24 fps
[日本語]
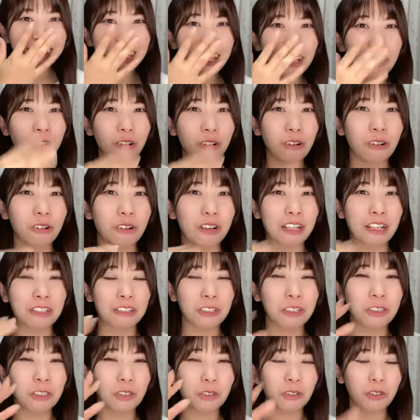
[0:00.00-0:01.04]
結構あの
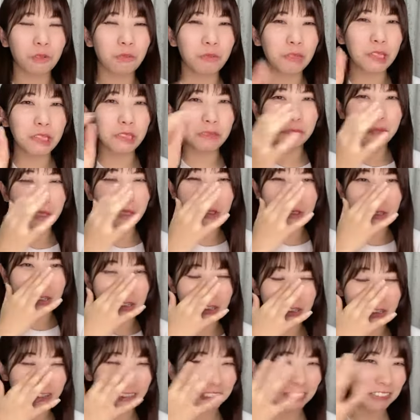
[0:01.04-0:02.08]
人を見るか
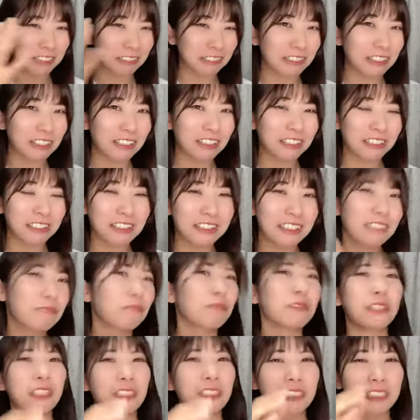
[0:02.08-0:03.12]
ら私は
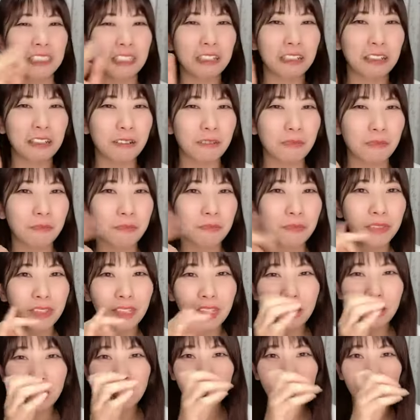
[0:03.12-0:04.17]
昔から
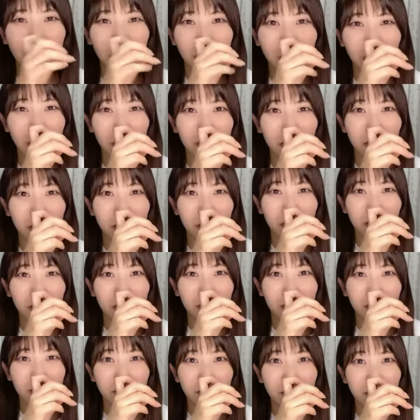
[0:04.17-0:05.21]
そ
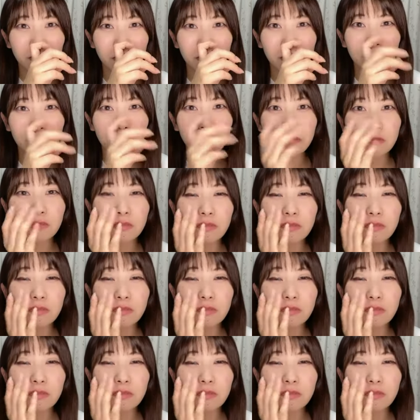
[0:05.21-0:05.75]
うっ